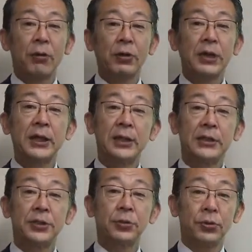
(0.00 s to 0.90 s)
これが大事
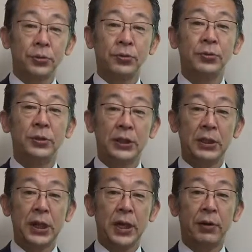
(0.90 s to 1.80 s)
ですよというふう
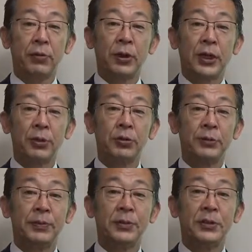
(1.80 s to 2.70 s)
に、えこの中でも
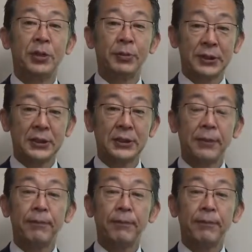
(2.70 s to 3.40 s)
執筆しています